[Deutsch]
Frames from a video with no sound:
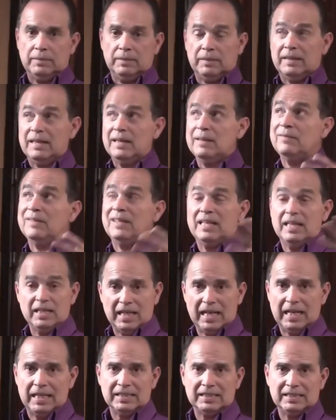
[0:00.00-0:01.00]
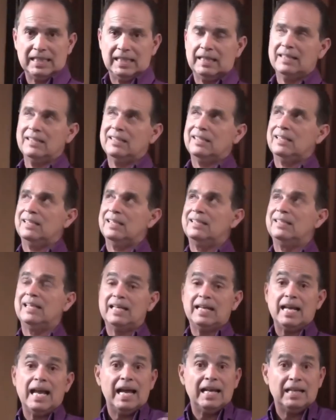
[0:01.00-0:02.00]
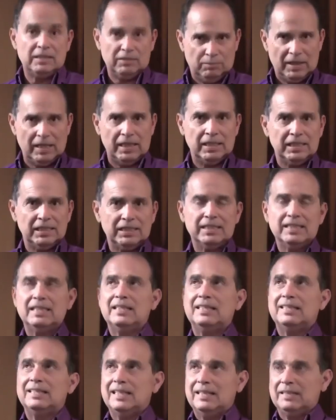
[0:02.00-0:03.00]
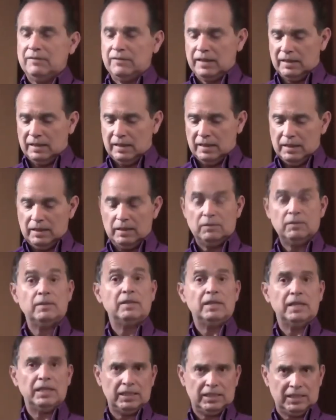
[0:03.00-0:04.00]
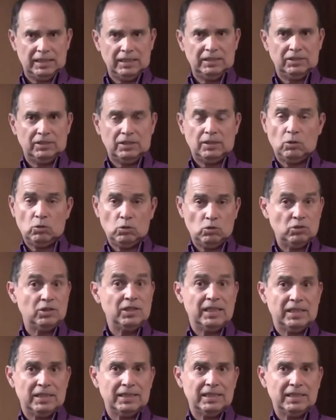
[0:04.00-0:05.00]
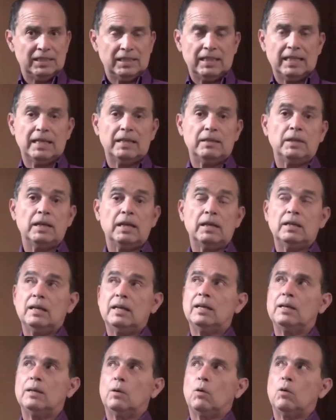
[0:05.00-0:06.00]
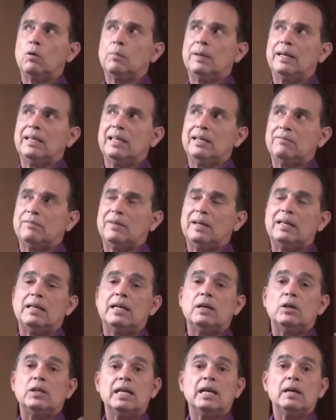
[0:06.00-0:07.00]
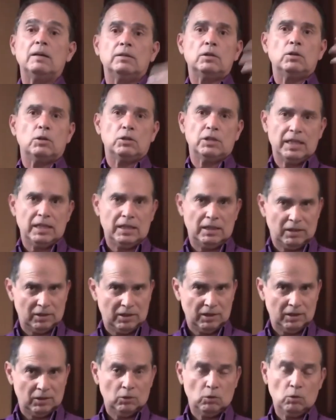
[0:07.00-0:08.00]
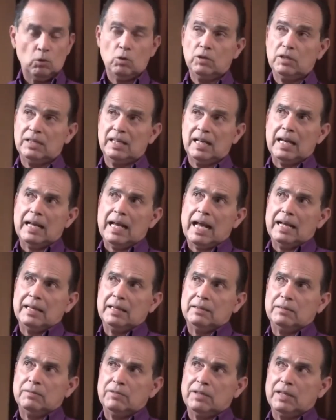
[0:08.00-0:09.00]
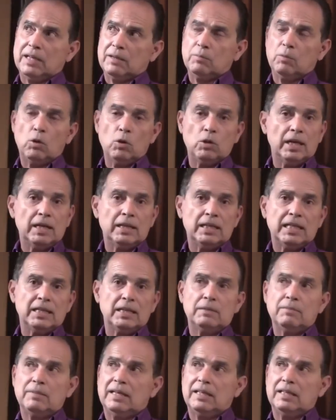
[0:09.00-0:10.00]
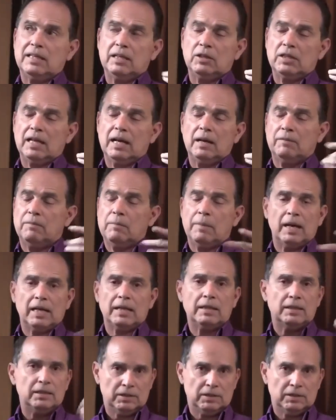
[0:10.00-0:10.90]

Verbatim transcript: Im Tierreich sehen Sie, dass ein Eisbär richtig dick wird, viel isst und richtig dick wird, um in den Winterschlaf zu gehen und dann einen viermonatigen Winterschlaf macht.